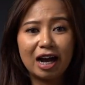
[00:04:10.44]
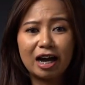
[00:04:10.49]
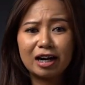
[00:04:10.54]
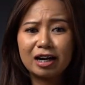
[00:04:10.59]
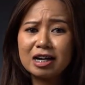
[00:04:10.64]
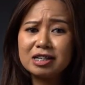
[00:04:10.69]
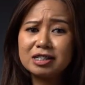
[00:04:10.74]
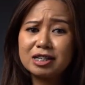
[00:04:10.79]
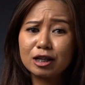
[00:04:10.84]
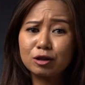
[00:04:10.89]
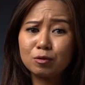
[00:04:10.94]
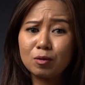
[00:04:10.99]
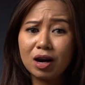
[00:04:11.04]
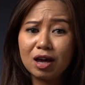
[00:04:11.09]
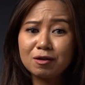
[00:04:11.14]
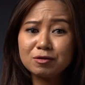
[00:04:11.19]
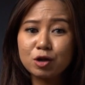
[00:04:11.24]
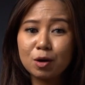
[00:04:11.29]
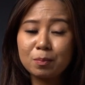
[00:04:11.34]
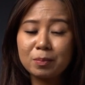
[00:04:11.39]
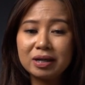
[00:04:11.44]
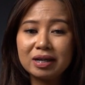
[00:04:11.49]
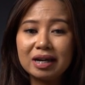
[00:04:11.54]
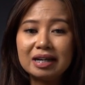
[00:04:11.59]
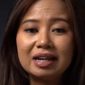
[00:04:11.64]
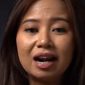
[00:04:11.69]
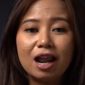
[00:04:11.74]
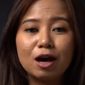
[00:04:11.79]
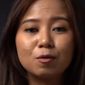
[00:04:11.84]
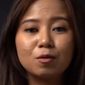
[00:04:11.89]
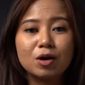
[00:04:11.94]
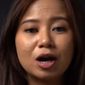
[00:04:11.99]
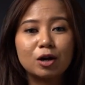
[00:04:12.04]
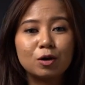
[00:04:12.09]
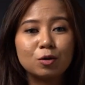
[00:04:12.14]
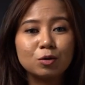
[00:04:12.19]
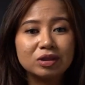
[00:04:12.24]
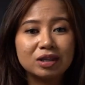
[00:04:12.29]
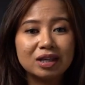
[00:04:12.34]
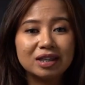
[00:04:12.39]
karena jadwal live shoppingnya dilakukan
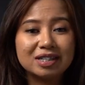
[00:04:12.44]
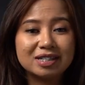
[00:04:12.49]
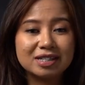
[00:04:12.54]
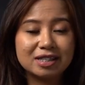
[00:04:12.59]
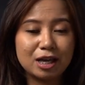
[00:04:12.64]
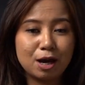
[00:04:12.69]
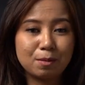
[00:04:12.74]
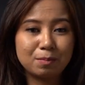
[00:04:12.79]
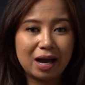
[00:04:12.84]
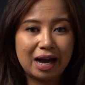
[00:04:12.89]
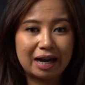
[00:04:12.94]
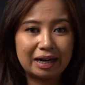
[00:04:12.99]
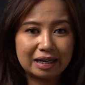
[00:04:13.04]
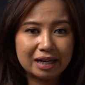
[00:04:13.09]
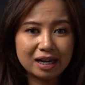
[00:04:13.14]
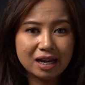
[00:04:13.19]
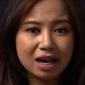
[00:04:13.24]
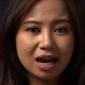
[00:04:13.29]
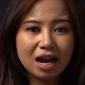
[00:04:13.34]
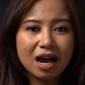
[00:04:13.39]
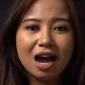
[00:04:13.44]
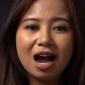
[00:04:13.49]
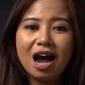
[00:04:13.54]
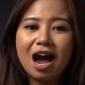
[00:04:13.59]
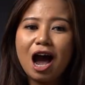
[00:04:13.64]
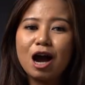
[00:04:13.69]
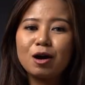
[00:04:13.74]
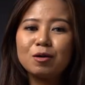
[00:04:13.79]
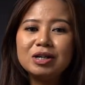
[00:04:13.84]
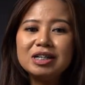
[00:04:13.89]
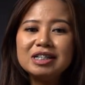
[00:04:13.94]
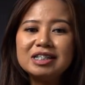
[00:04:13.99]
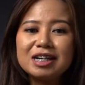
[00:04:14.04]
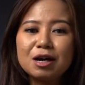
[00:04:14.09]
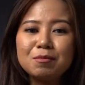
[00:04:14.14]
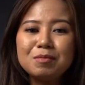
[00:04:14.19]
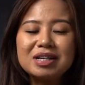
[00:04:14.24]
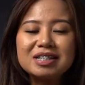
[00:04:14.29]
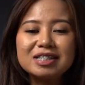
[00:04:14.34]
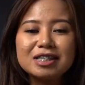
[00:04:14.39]
rutin setiap hari, akun
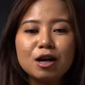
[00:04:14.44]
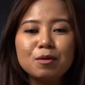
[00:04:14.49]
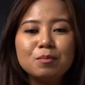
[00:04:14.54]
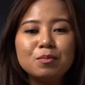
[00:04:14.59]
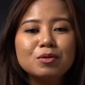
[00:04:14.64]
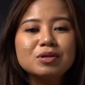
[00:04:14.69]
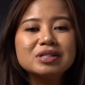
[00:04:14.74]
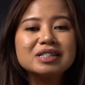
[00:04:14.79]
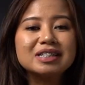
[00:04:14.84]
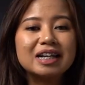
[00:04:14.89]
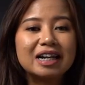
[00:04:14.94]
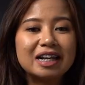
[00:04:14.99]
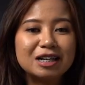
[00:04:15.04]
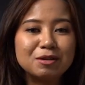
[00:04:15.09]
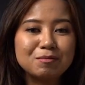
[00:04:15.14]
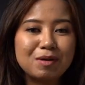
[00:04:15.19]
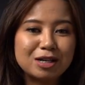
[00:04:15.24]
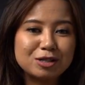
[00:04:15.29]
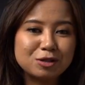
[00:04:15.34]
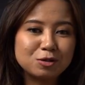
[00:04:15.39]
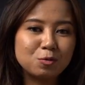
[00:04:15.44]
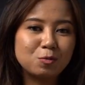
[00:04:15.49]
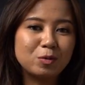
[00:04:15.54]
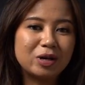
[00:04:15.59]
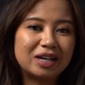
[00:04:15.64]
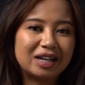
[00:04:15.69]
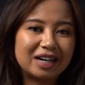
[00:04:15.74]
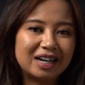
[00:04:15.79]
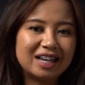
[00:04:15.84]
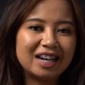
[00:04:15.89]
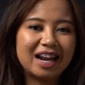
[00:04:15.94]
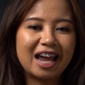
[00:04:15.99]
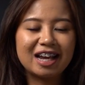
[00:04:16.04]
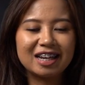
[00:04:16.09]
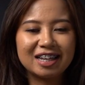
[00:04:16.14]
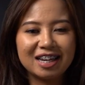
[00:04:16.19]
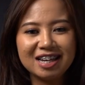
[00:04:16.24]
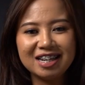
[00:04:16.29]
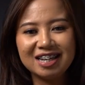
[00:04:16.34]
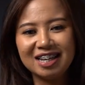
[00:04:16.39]
Ica Big Sale pun sering masuk weekly
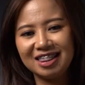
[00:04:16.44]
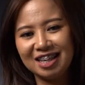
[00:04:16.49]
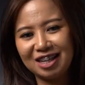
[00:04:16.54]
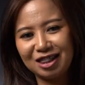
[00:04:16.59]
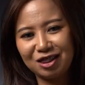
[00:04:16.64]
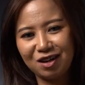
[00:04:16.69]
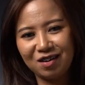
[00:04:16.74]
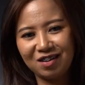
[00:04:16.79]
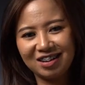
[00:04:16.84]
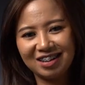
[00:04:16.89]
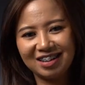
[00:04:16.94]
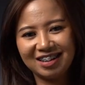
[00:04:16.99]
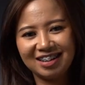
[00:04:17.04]
ranking di TikTok.